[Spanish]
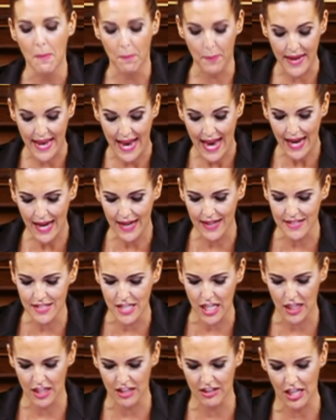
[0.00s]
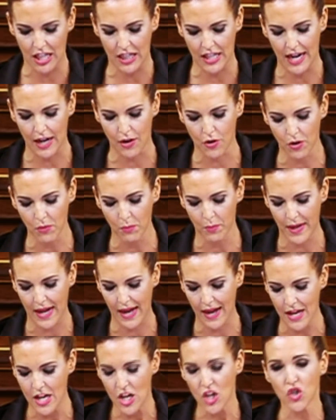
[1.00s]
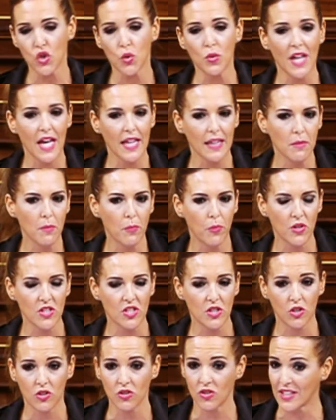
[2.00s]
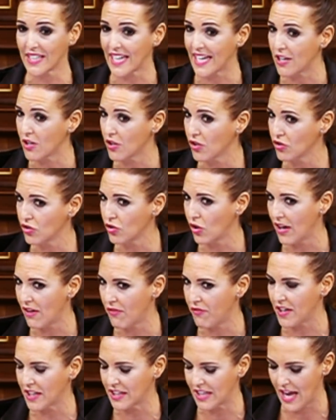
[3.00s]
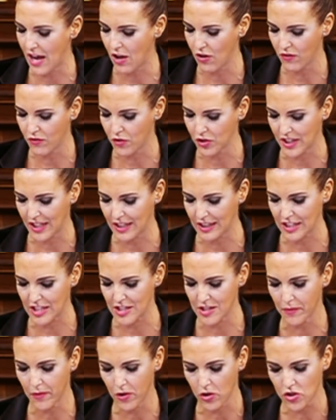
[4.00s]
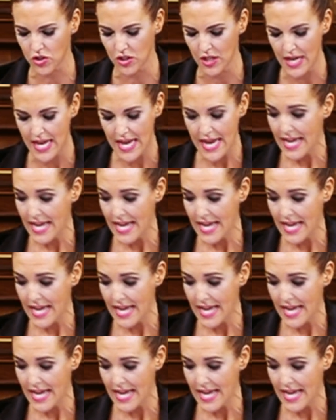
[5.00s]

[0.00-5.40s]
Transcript: peajes y cesta de la compra, subida de impuestos que no solo afectan a los votantes de Vox.